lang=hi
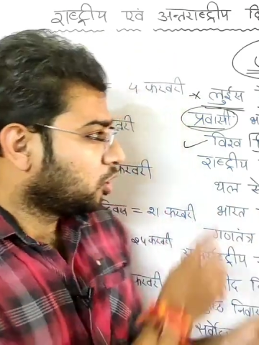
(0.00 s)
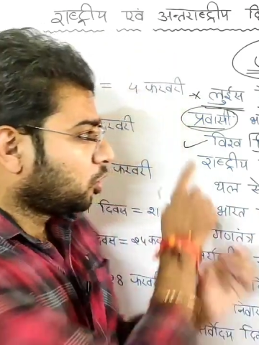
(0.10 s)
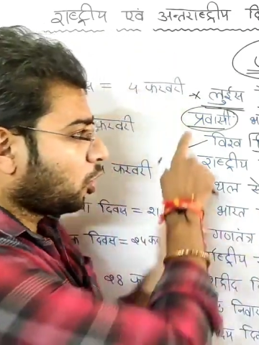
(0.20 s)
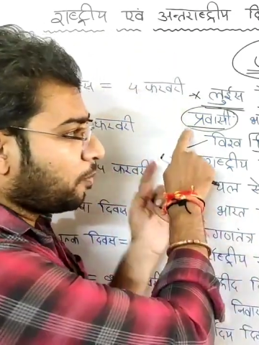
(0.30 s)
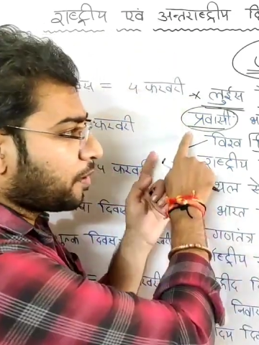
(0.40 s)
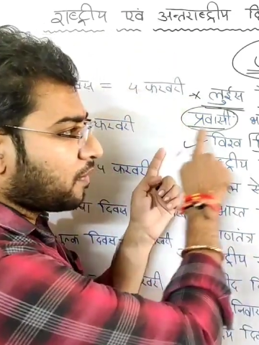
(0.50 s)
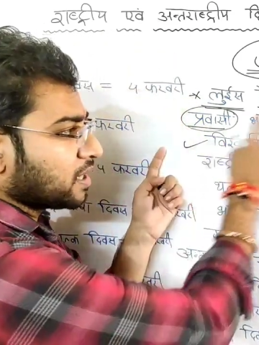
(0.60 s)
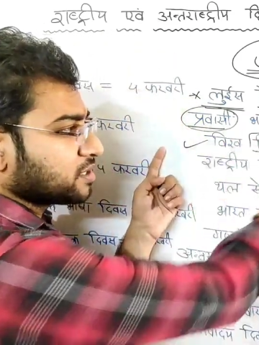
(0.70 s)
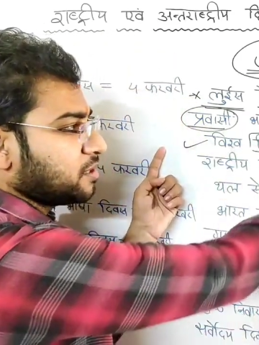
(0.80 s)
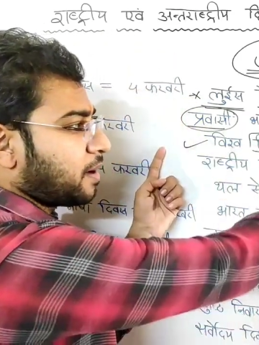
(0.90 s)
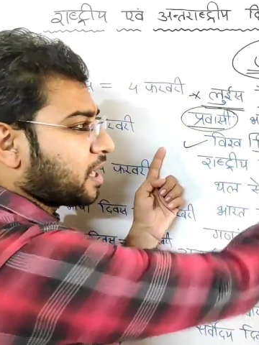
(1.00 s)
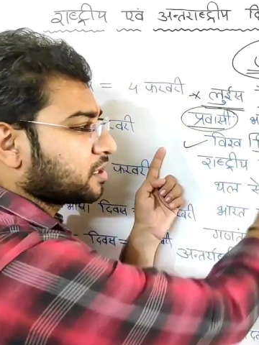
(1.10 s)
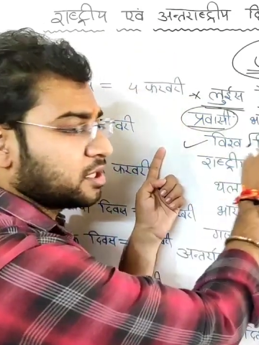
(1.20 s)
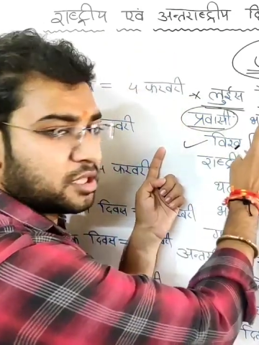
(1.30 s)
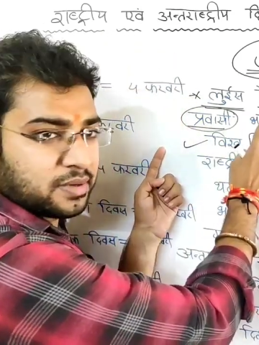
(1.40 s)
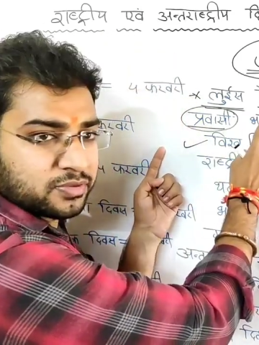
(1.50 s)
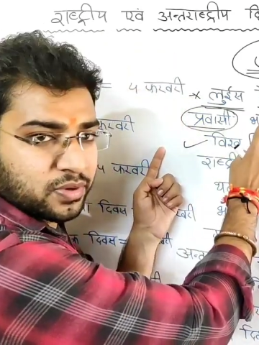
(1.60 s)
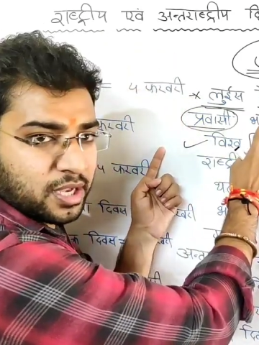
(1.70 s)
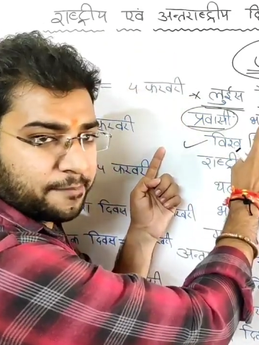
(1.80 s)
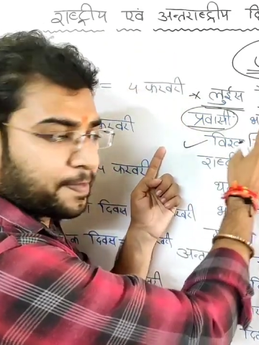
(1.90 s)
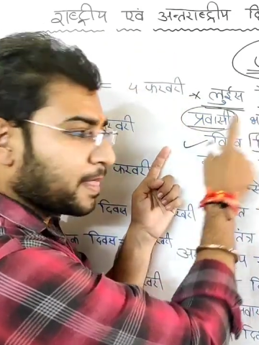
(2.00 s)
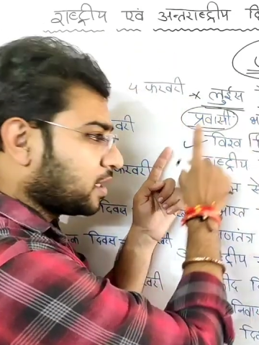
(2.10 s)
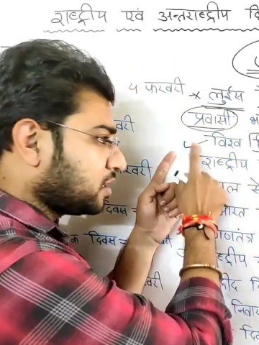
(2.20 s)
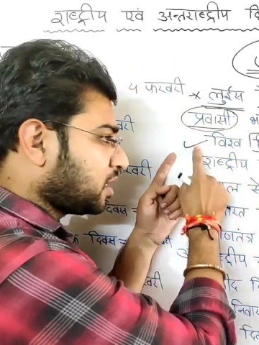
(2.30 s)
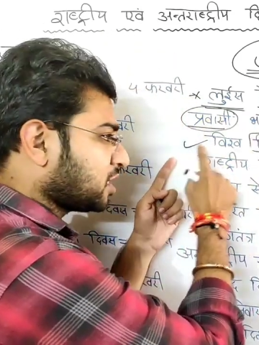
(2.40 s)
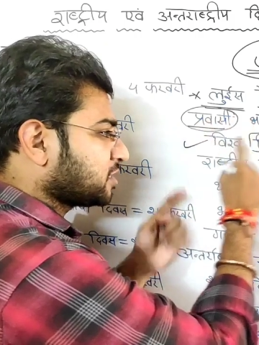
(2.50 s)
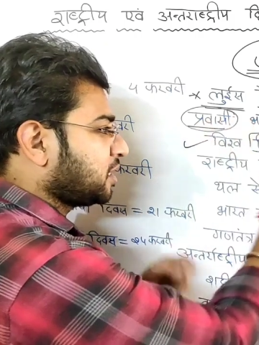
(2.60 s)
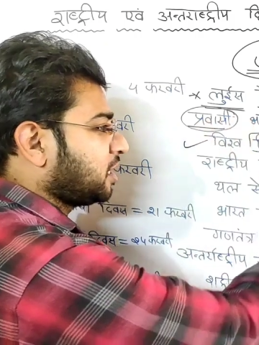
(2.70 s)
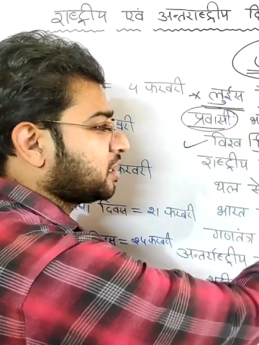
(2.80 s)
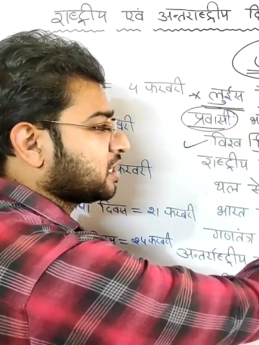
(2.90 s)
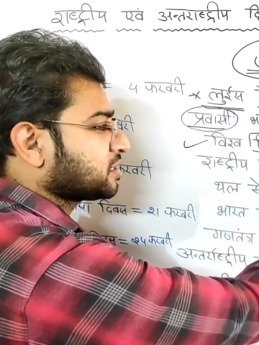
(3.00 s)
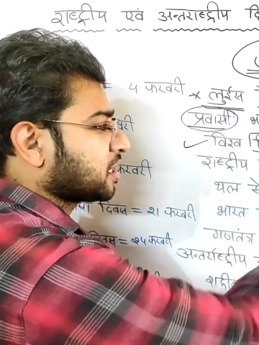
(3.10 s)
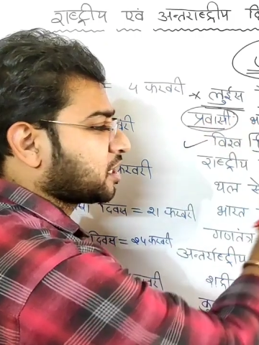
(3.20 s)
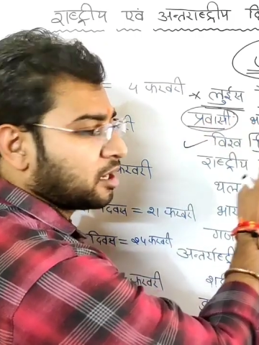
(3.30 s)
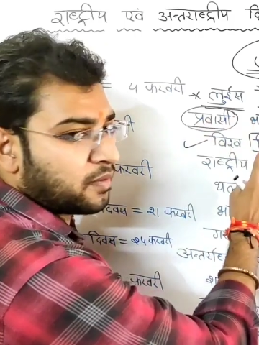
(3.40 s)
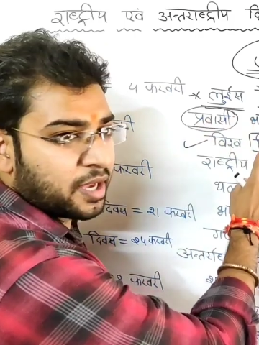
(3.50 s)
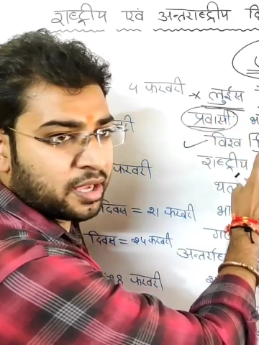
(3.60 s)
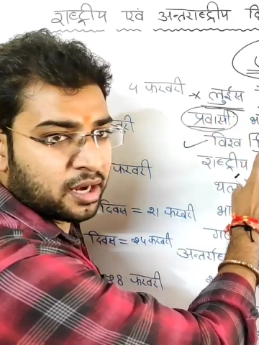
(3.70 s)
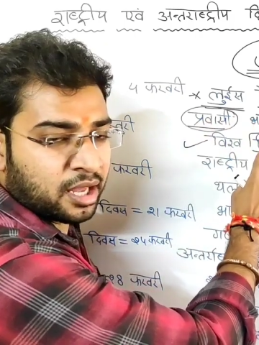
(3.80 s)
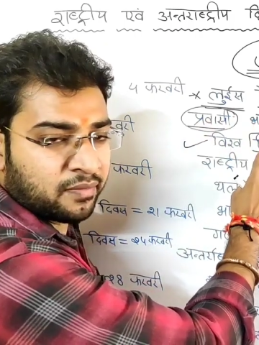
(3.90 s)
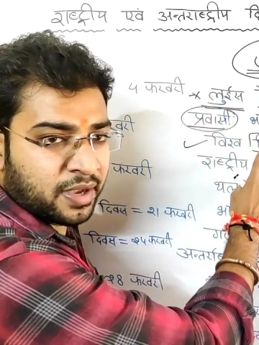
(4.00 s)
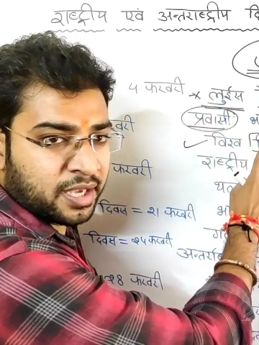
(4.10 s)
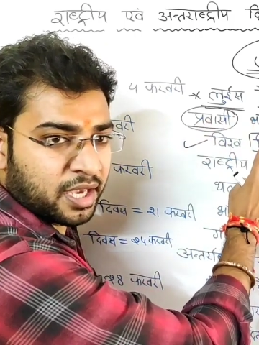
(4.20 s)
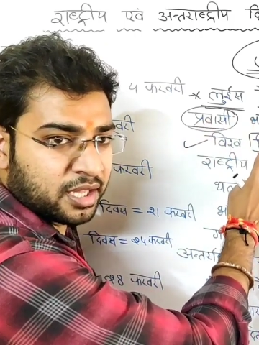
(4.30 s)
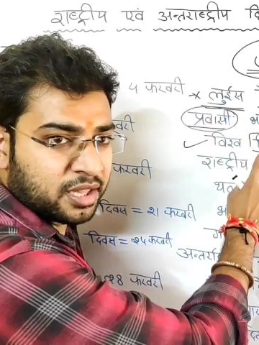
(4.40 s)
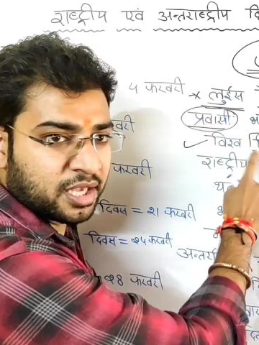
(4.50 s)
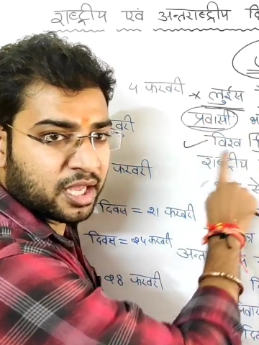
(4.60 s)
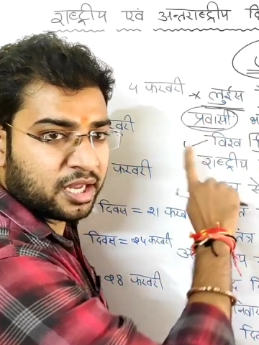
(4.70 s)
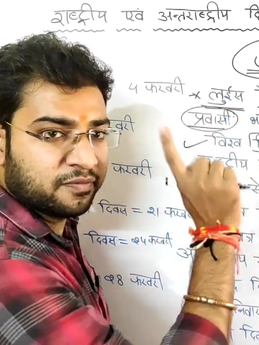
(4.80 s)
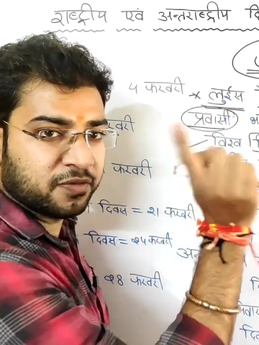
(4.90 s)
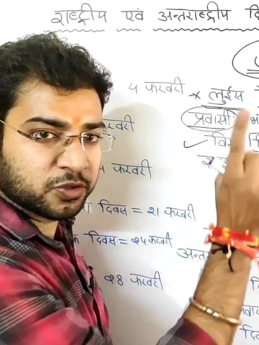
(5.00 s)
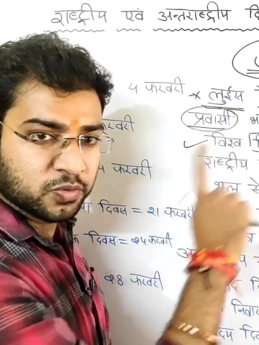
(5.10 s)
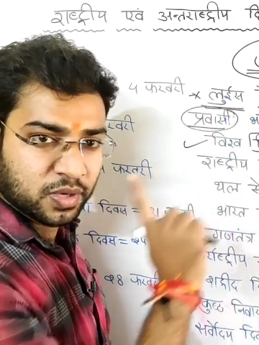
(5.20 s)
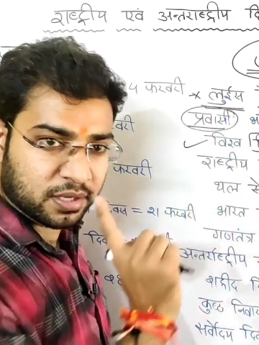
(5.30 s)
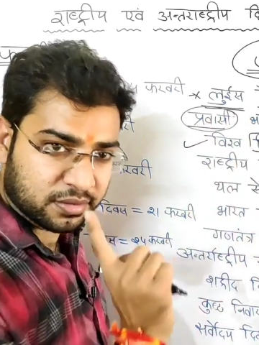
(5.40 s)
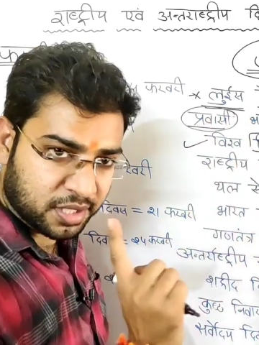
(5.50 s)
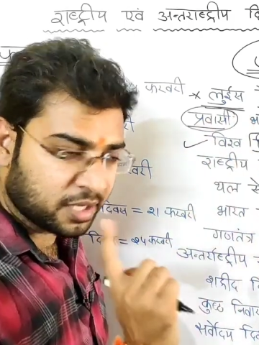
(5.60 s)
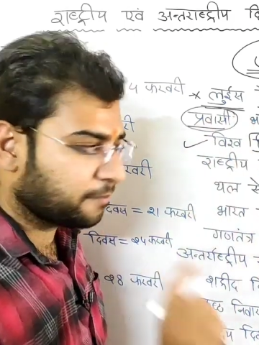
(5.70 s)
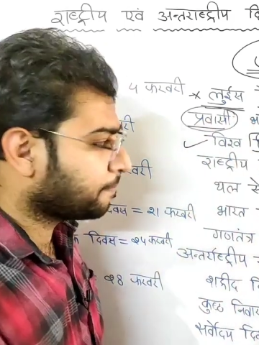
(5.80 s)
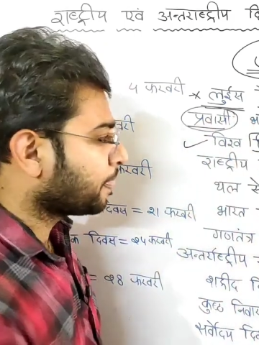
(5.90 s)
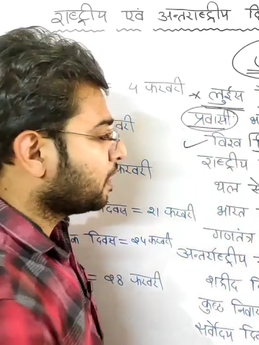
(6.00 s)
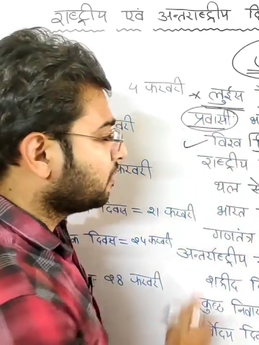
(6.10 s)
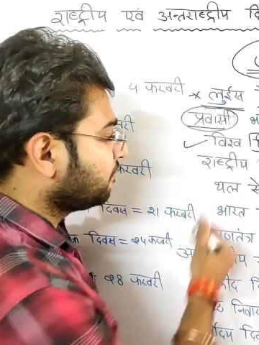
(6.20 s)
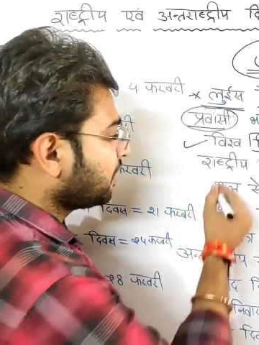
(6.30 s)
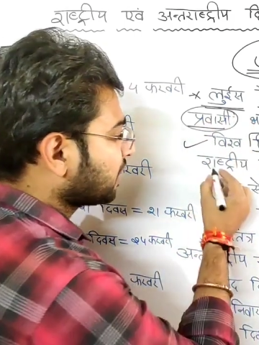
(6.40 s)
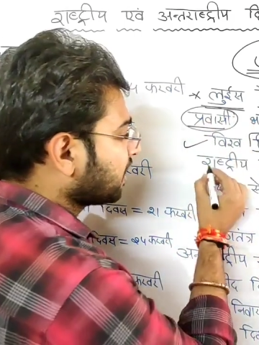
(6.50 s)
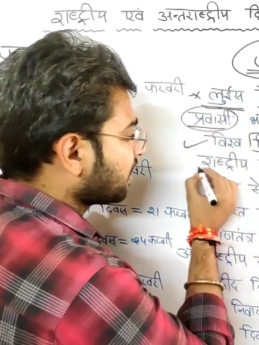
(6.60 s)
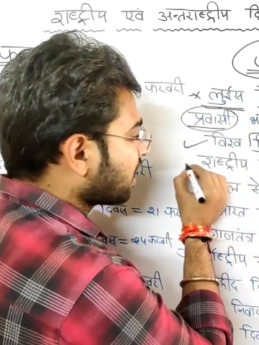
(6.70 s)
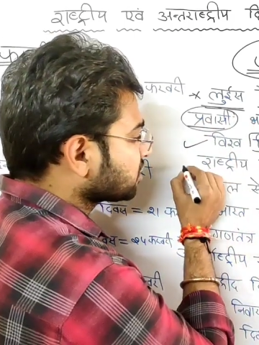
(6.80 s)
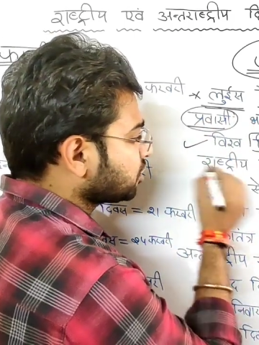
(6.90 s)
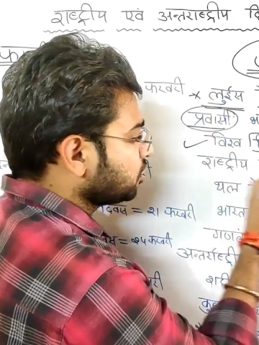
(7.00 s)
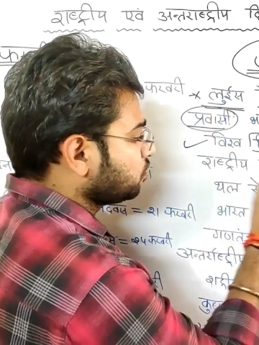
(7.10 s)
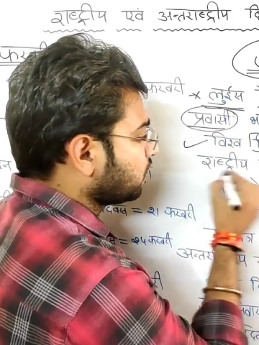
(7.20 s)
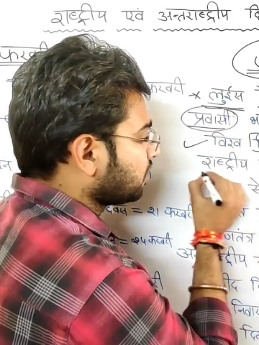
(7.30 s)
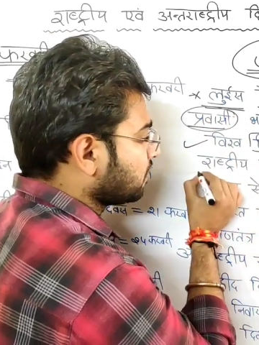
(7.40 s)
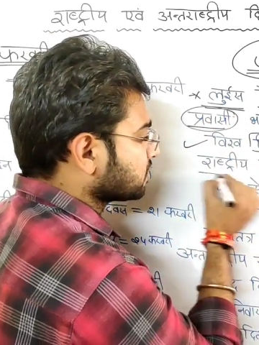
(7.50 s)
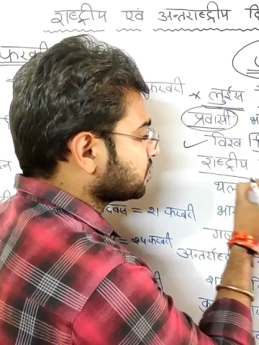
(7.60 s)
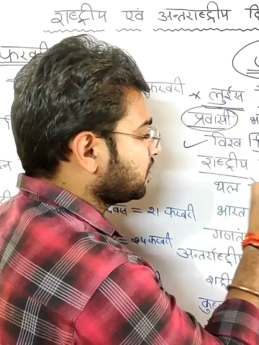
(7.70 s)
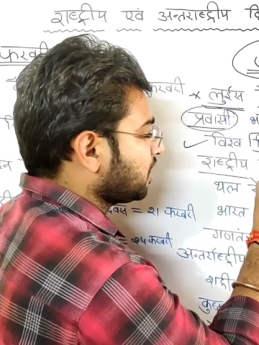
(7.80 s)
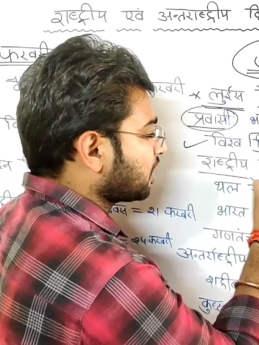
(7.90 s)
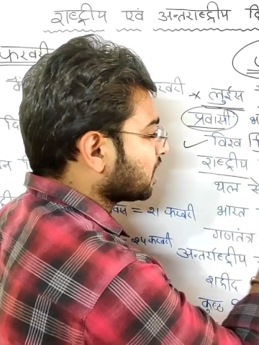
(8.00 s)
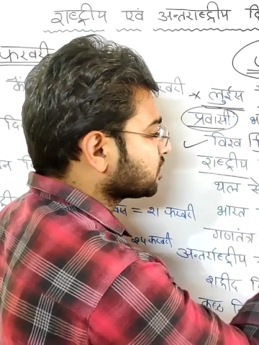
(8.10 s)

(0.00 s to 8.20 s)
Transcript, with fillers: नौ प्रवासी भारतीय दिवस हो गया दस यानी दस चक्कर लगवाएंगे हिंदी के लिए विश्व के ठीक फिर आता है राष्ट्रीय युवा दिवस ठीक है